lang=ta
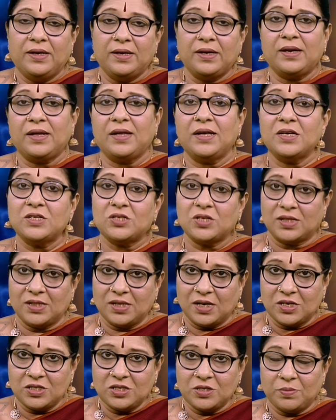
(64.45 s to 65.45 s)
இன்றைய
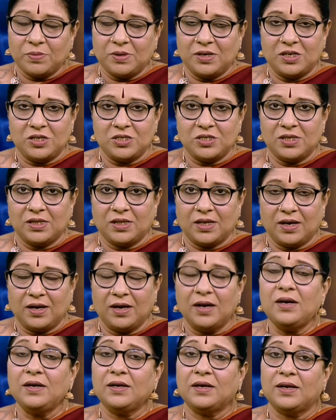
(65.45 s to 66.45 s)
சந்திராஷ்டம
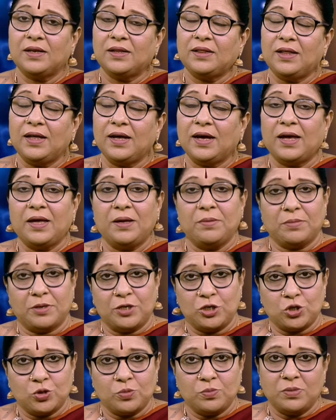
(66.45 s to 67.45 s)
நட்சத்திரங்கள் கிருத்திகை
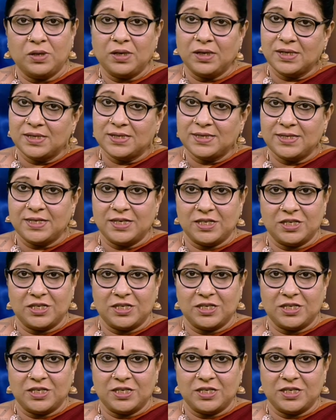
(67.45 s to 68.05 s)
மற்றும் மிருக